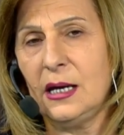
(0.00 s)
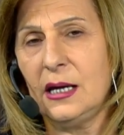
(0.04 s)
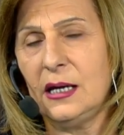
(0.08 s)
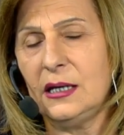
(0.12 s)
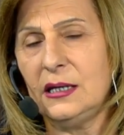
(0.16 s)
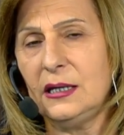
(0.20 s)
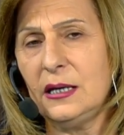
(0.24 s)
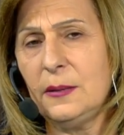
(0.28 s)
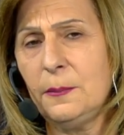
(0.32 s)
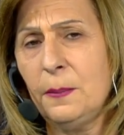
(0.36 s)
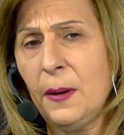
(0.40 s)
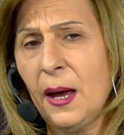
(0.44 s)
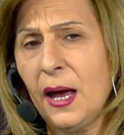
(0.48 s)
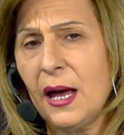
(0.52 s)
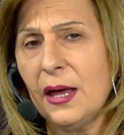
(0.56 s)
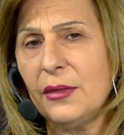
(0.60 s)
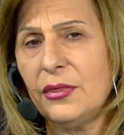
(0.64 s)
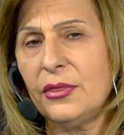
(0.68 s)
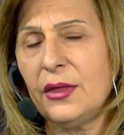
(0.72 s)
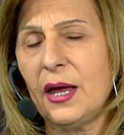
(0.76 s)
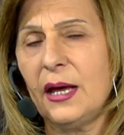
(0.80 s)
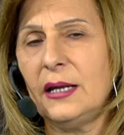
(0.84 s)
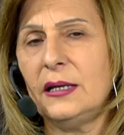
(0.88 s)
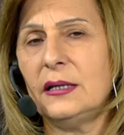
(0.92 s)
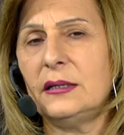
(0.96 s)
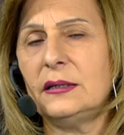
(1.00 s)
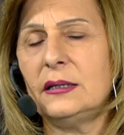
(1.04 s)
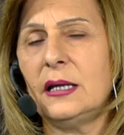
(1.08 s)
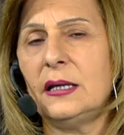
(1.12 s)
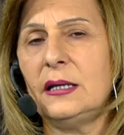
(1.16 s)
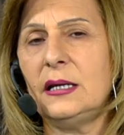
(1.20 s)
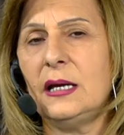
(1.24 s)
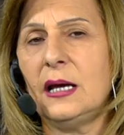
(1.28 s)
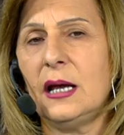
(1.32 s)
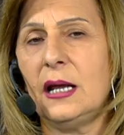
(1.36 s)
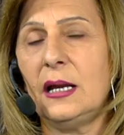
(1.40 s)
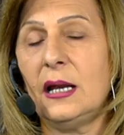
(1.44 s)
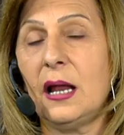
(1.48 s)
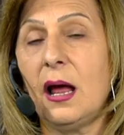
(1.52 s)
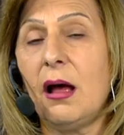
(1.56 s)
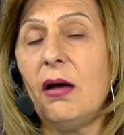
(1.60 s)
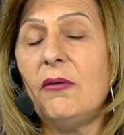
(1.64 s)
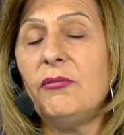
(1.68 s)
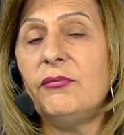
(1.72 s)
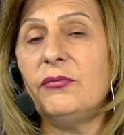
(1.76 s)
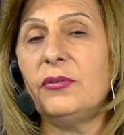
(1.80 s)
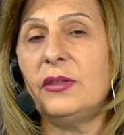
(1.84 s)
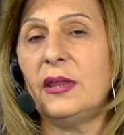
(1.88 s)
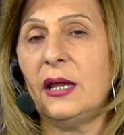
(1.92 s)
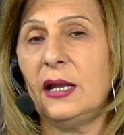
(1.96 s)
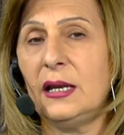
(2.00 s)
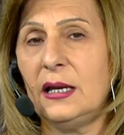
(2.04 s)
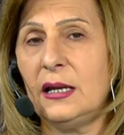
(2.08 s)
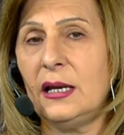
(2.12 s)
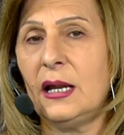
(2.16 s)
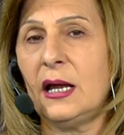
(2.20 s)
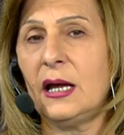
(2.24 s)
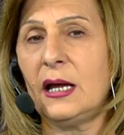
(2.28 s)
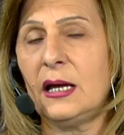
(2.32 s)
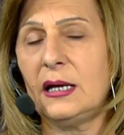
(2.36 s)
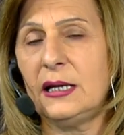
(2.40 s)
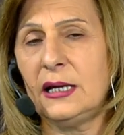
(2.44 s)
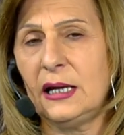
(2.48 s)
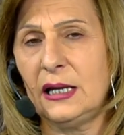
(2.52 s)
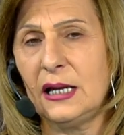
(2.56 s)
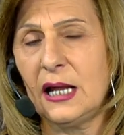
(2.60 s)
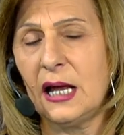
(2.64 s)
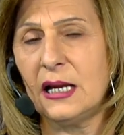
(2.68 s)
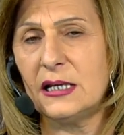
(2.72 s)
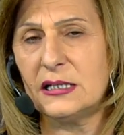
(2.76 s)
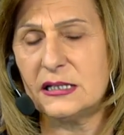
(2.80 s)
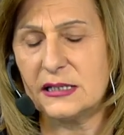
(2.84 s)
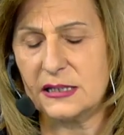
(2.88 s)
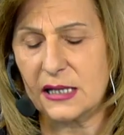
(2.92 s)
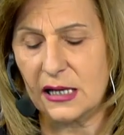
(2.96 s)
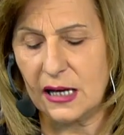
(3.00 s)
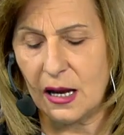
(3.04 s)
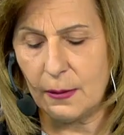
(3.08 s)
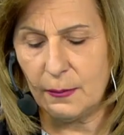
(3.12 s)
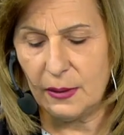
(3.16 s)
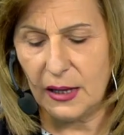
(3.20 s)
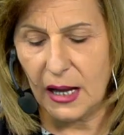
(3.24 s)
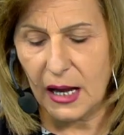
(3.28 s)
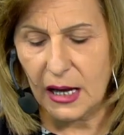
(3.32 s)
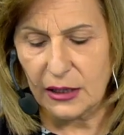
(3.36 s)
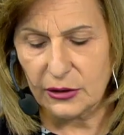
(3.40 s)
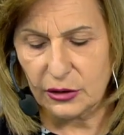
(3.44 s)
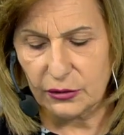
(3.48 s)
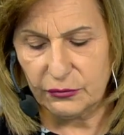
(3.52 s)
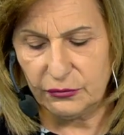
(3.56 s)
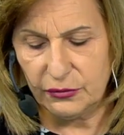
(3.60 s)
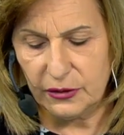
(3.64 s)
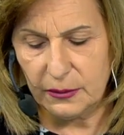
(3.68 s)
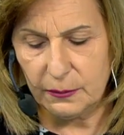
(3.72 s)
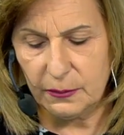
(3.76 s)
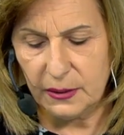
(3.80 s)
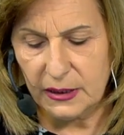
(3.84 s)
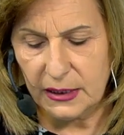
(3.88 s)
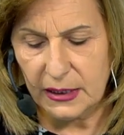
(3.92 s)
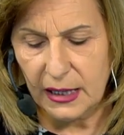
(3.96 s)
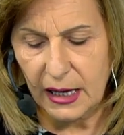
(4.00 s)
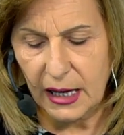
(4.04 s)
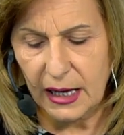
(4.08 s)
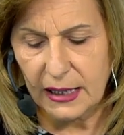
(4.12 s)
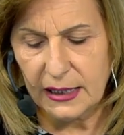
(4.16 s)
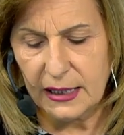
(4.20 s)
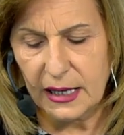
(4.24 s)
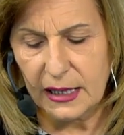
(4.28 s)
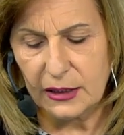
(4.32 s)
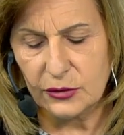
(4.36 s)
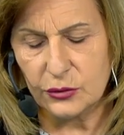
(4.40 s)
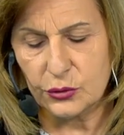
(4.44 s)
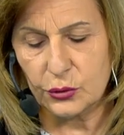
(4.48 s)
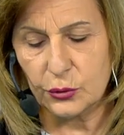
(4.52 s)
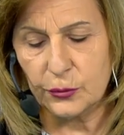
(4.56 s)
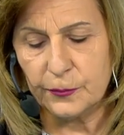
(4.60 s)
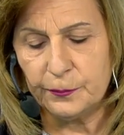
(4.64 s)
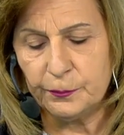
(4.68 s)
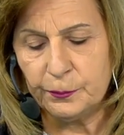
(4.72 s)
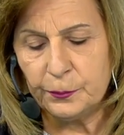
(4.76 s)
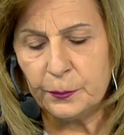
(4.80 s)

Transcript: يبحث عن الطريقه الافضل لاحلال السلام العاطفي بحياته